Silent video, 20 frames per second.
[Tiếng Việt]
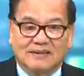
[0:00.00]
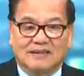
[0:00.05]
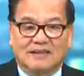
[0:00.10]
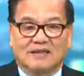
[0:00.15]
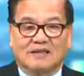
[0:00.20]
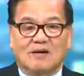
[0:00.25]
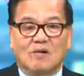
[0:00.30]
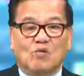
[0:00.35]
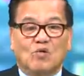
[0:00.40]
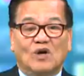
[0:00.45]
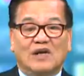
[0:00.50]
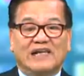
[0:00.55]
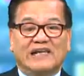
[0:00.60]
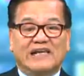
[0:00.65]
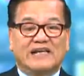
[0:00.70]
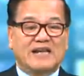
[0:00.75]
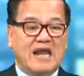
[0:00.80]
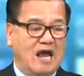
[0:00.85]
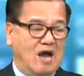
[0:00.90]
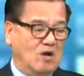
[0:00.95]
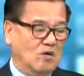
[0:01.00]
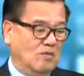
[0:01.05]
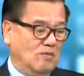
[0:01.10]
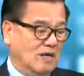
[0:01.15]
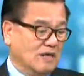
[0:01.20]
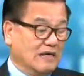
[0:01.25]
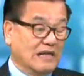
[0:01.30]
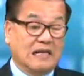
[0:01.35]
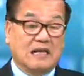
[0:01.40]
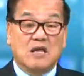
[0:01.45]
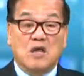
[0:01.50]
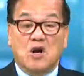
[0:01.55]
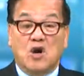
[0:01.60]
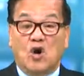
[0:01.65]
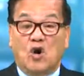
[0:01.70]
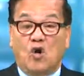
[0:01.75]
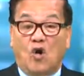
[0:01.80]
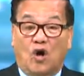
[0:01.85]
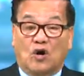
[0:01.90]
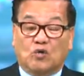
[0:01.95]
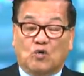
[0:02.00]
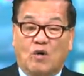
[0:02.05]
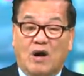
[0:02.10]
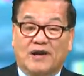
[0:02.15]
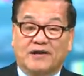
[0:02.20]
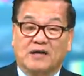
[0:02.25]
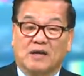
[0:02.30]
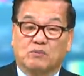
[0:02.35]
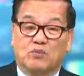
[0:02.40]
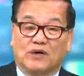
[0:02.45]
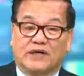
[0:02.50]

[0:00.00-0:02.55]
Không có lý nào mà lại lọt qua được một